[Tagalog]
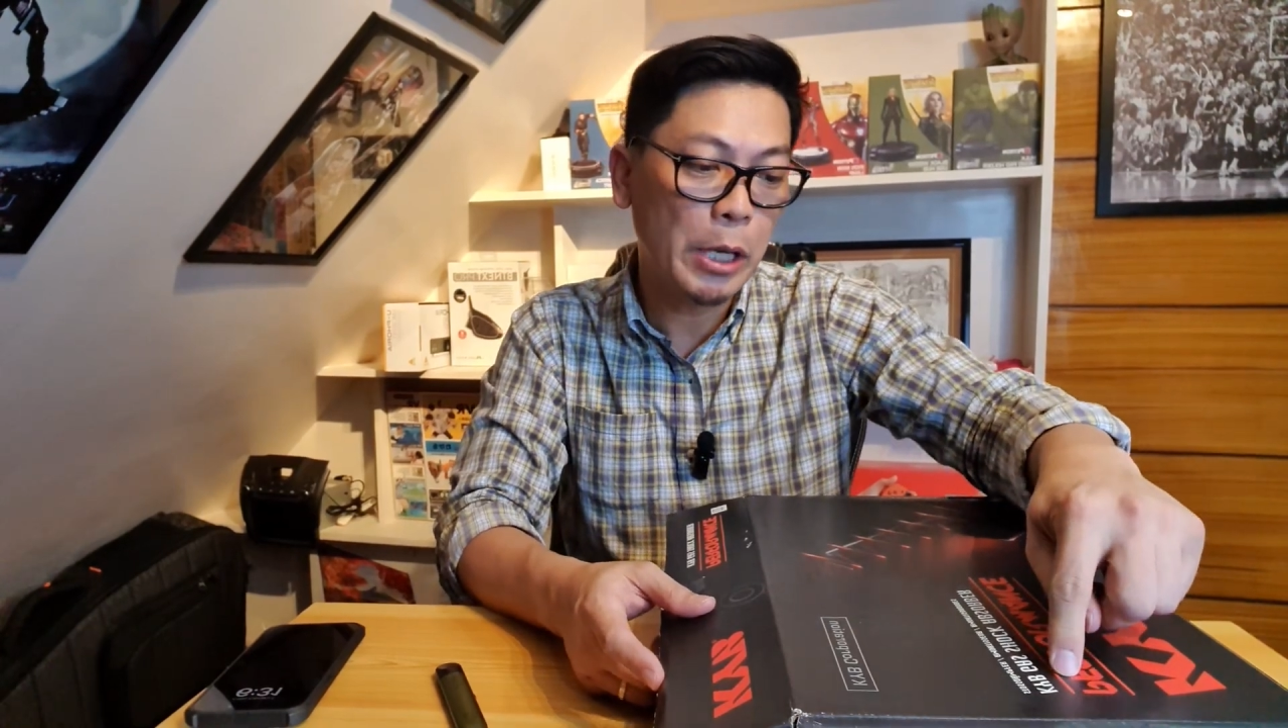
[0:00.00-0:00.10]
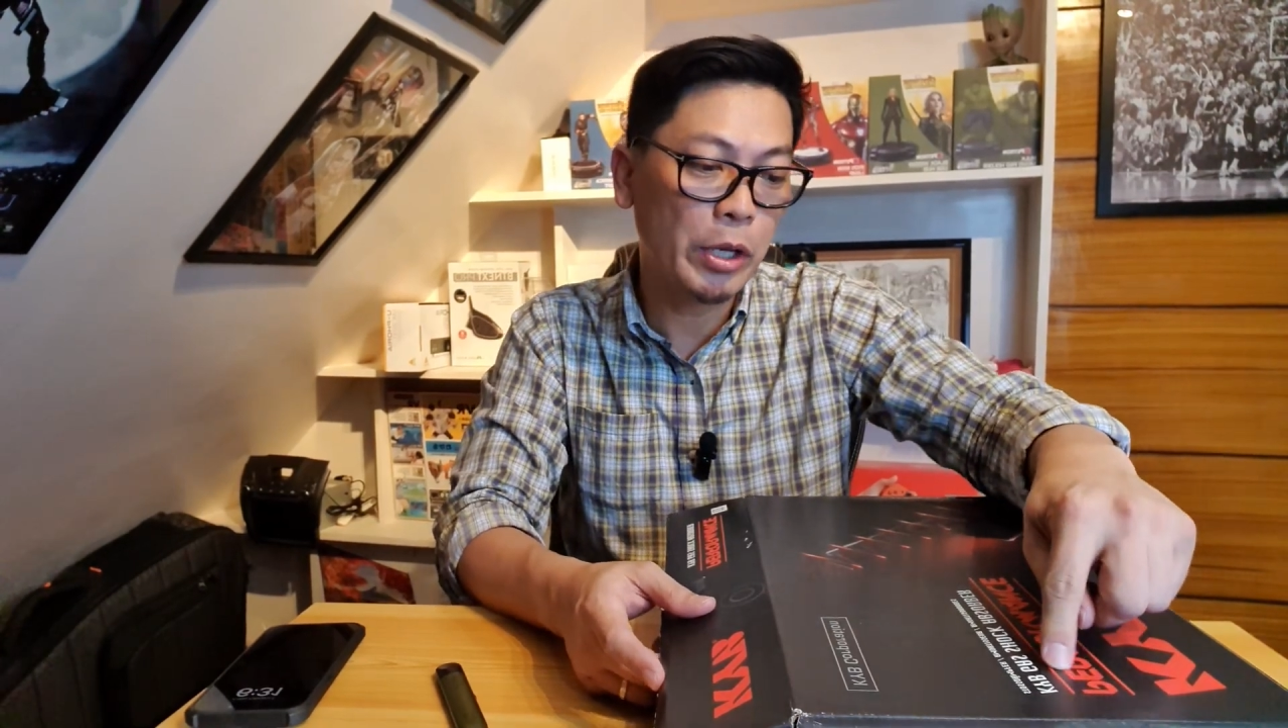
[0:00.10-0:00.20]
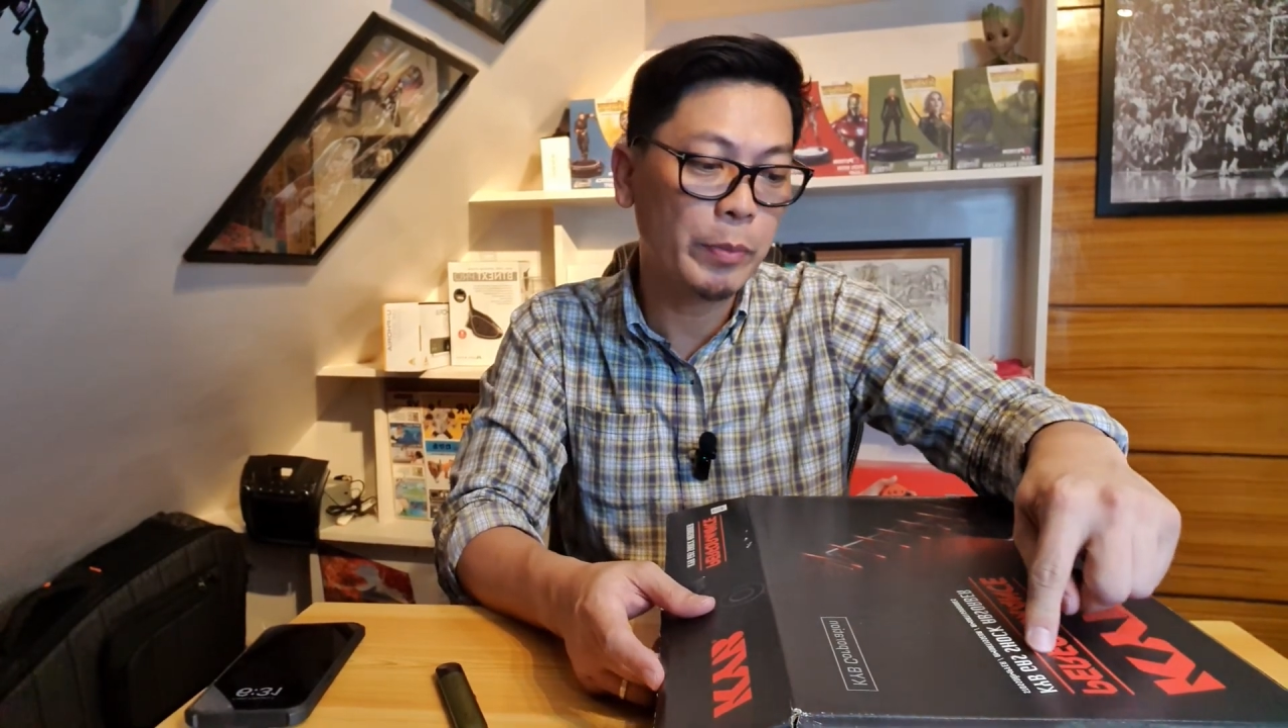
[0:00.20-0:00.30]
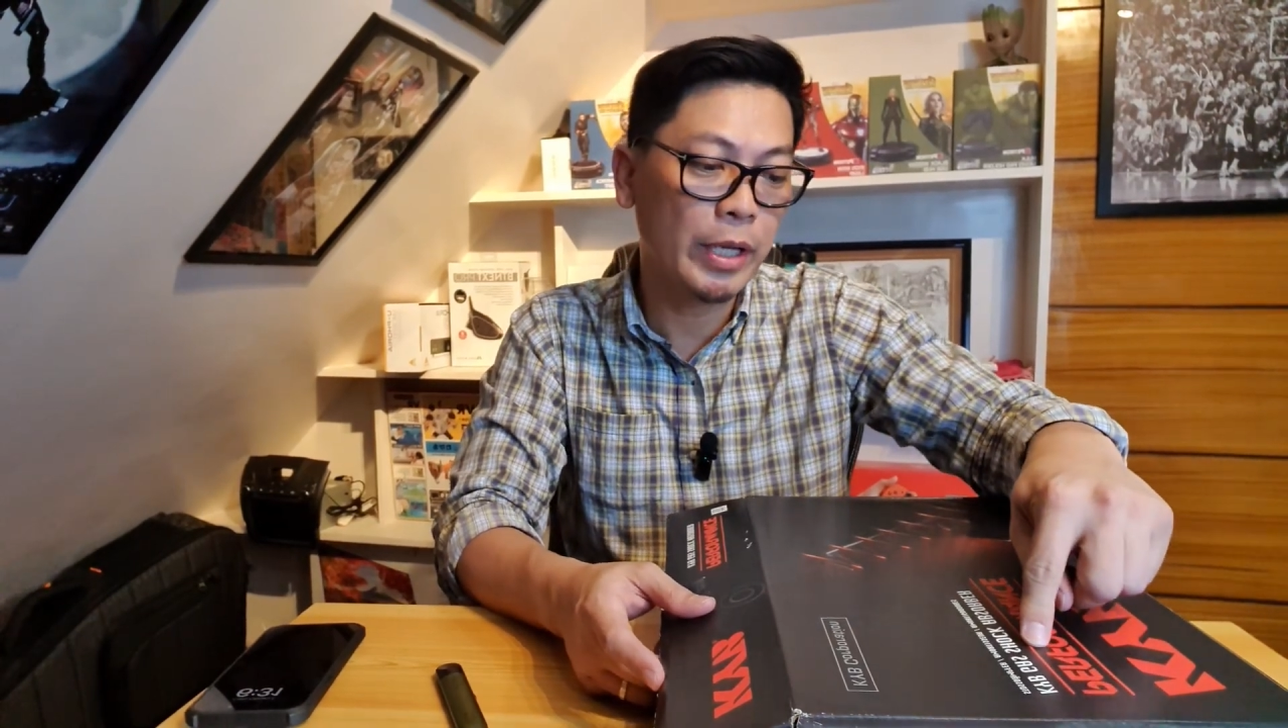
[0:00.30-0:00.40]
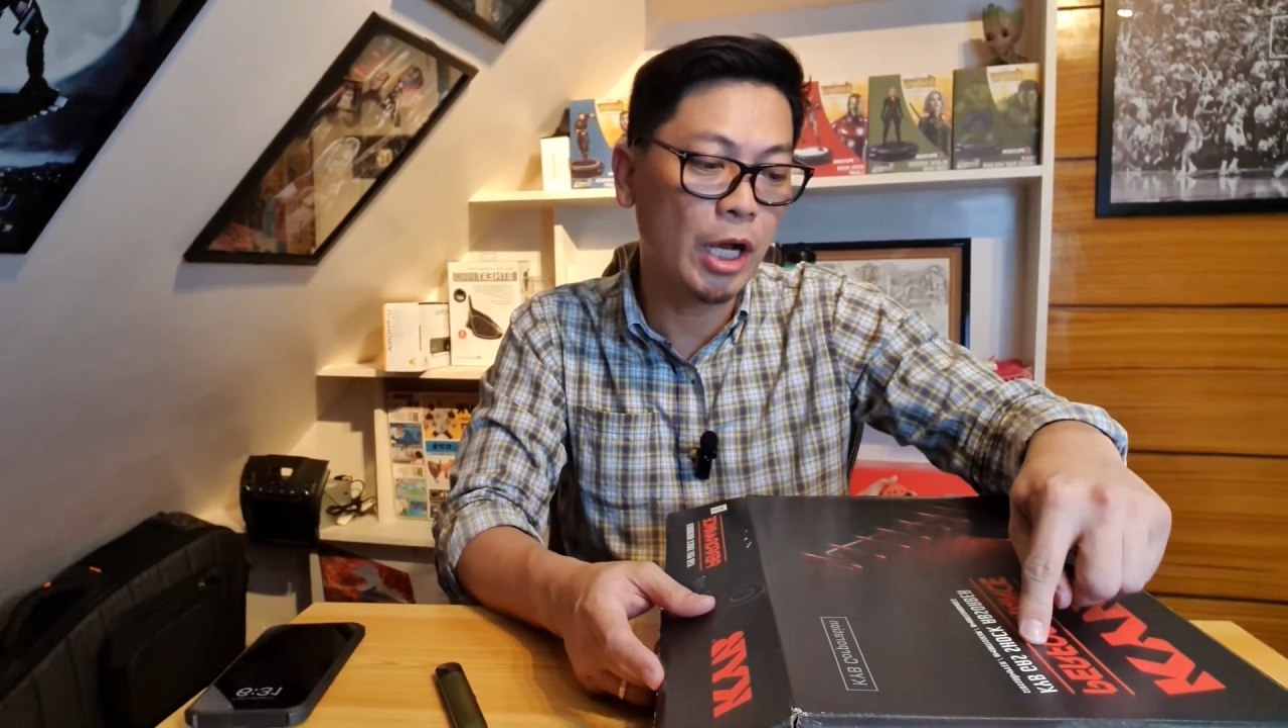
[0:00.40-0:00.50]

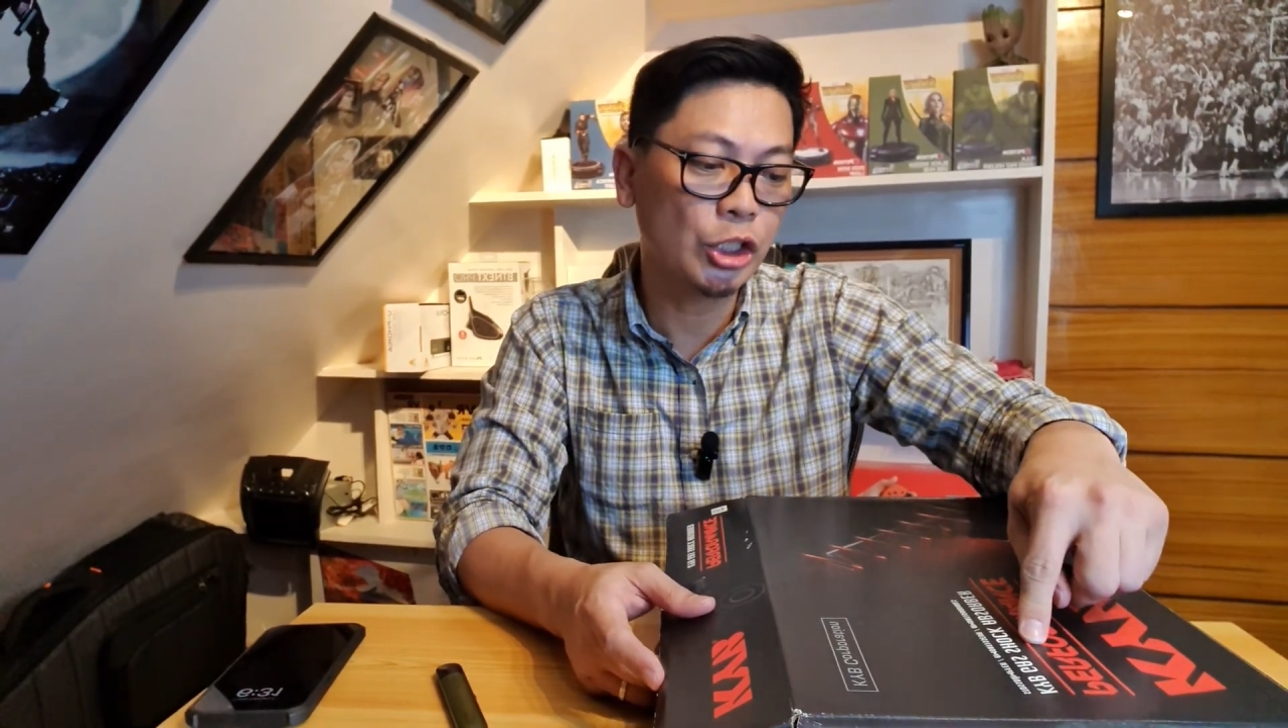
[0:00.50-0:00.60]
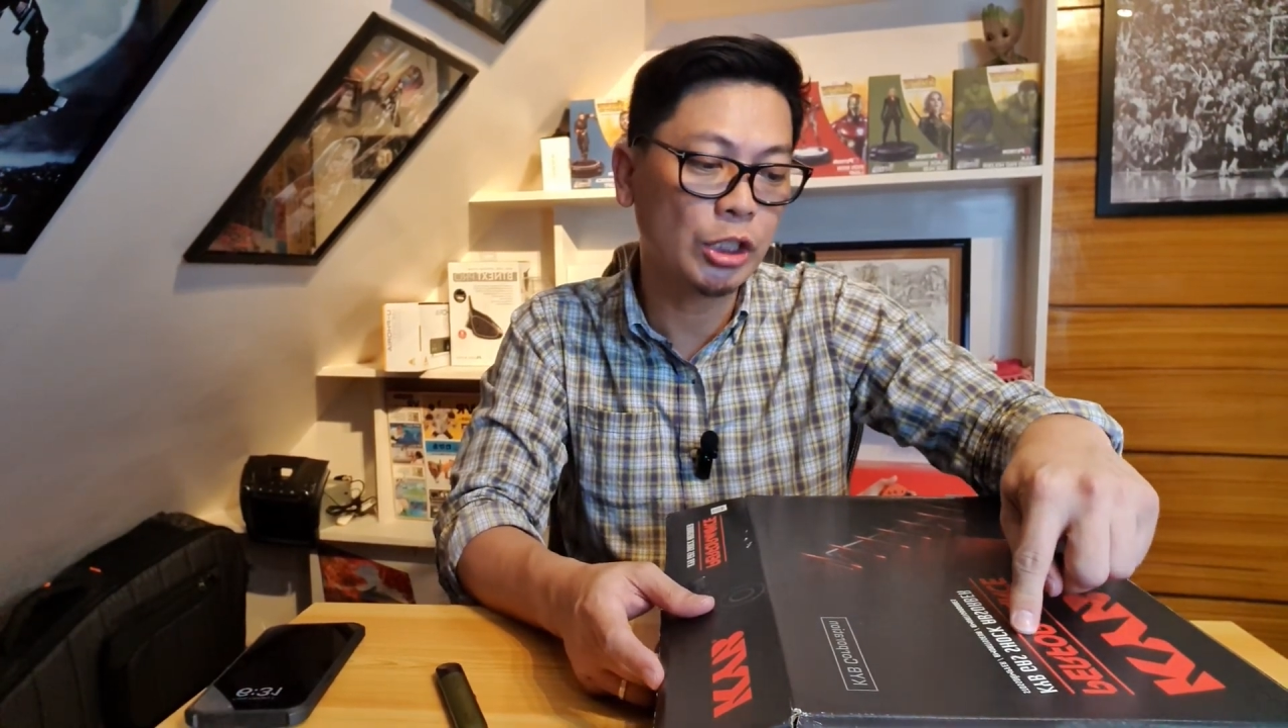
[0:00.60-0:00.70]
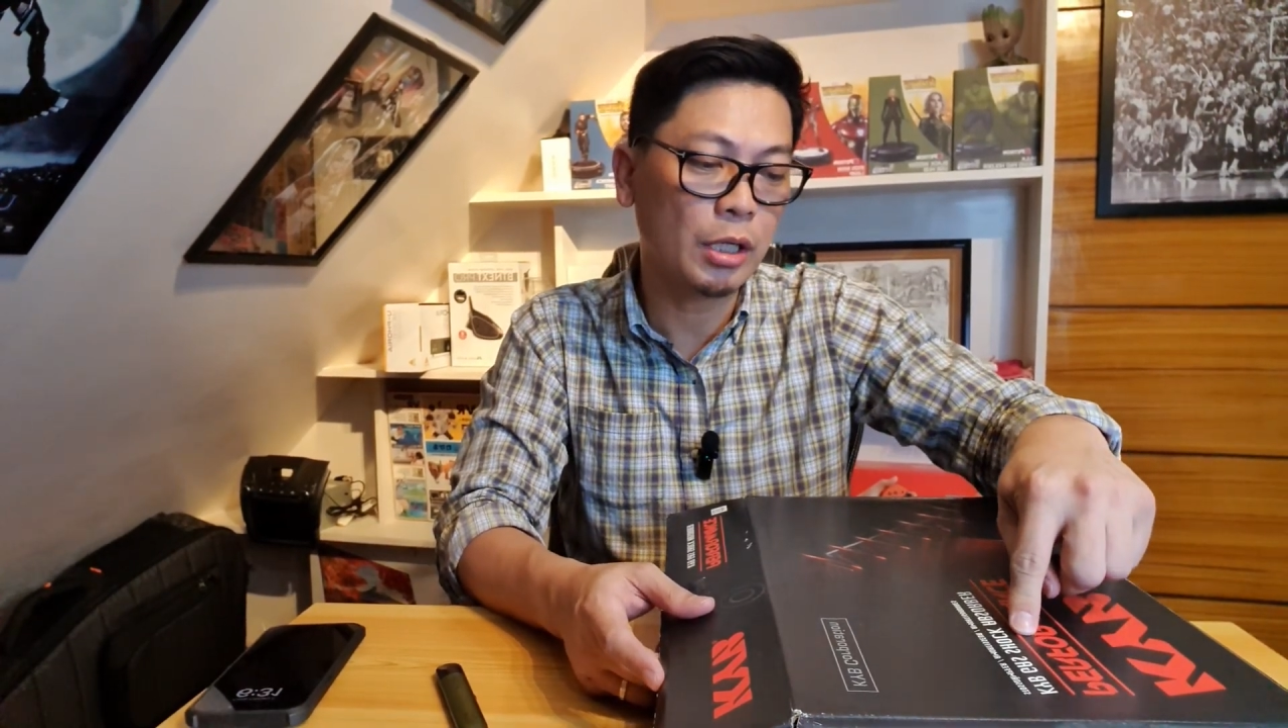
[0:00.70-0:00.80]
KYB Gas